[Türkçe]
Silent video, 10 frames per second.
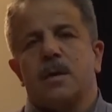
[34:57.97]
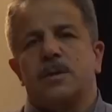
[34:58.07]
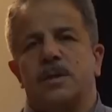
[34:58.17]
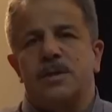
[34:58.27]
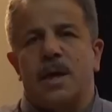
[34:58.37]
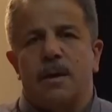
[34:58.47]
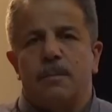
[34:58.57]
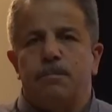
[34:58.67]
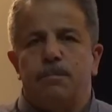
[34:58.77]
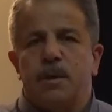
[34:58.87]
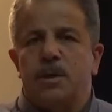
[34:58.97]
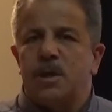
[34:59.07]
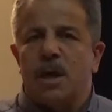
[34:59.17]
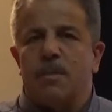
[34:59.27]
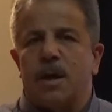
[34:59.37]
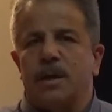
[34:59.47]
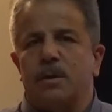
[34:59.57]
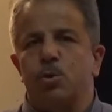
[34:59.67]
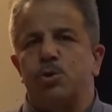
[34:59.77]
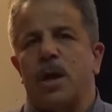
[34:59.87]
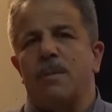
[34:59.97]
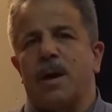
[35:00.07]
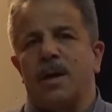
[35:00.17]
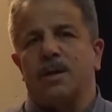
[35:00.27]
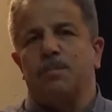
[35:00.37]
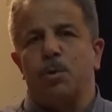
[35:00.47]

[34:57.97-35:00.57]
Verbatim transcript: size iki emanet, üç emanet,